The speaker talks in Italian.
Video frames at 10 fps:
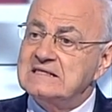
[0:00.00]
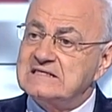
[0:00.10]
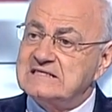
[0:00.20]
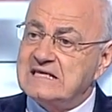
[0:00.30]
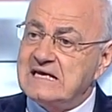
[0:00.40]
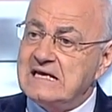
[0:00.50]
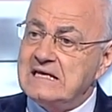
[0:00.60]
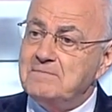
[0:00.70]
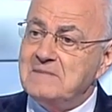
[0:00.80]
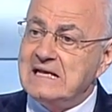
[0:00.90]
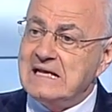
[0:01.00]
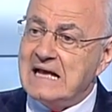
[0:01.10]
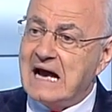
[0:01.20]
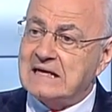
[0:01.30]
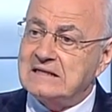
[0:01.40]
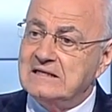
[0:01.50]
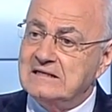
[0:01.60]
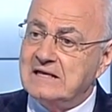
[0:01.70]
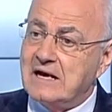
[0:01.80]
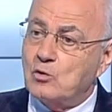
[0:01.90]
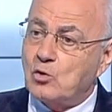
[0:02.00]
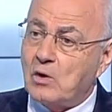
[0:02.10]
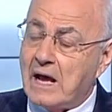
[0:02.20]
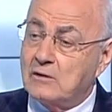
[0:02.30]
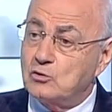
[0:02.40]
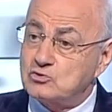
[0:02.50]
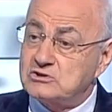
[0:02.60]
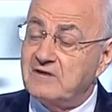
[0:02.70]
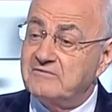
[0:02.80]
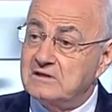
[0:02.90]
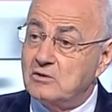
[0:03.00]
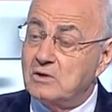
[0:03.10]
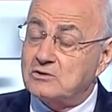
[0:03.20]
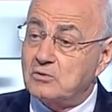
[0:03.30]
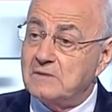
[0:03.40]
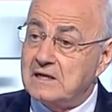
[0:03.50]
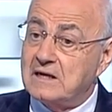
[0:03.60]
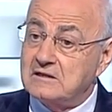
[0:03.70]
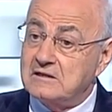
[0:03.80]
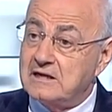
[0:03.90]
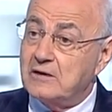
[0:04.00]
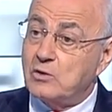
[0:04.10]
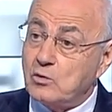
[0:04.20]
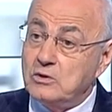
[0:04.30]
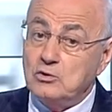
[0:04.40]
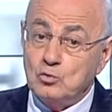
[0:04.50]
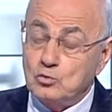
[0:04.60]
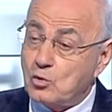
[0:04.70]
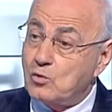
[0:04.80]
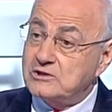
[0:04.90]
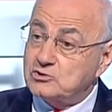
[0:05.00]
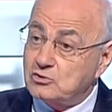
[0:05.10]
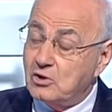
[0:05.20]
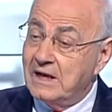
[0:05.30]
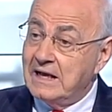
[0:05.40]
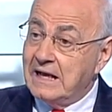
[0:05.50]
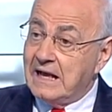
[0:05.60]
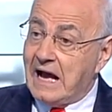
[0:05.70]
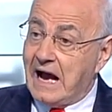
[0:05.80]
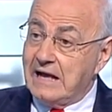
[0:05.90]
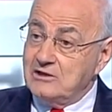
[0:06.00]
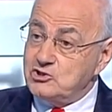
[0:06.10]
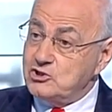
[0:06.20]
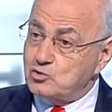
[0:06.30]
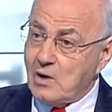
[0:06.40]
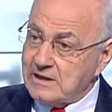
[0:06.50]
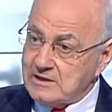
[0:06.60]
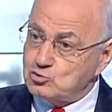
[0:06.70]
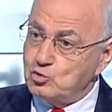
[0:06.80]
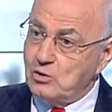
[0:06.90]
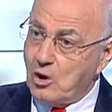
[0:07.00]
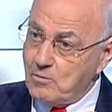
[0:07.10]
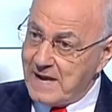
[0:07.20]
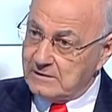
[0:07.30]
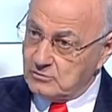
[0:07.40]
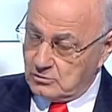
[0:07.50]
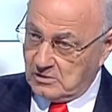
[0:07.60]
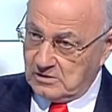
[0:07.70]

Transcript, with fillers: 6 miliardi di euro l'anno, ossia 24 miliardi di euro e quindi tutto questo ha inciso anche sull'aumento